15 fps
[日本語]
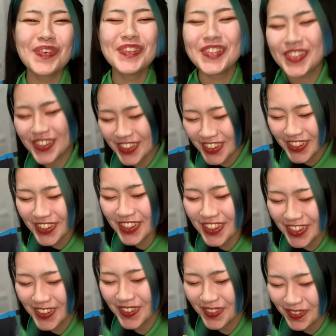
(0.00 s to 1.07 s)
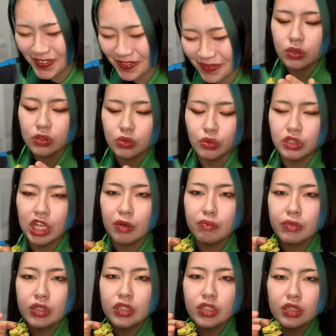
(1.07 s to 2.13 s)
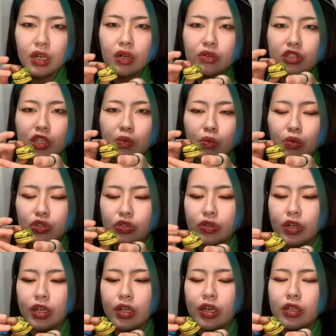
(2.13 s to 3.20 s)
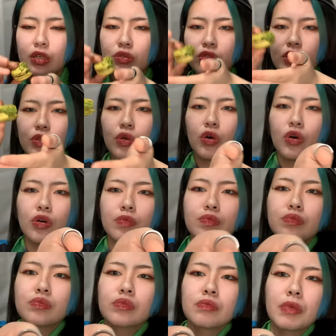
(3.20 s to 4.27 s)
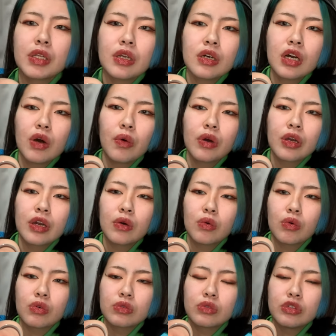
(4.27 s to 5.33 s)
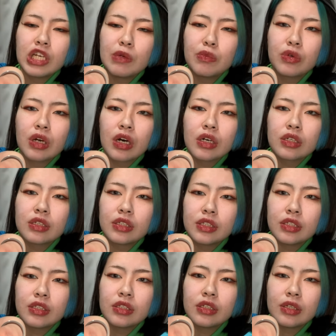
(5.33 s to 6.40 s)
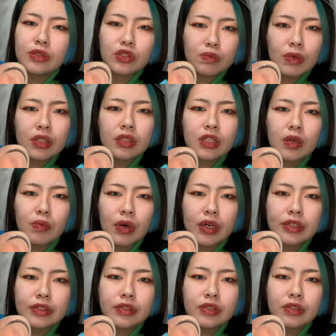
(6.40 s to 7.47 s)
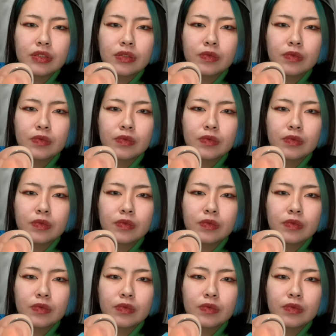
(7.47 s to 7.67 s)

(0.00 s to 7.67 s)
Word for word: 美味しい。すごい断面汚くて申し訳ないんですけど、まあ、中は結構クリームがぎっしり詰まってます。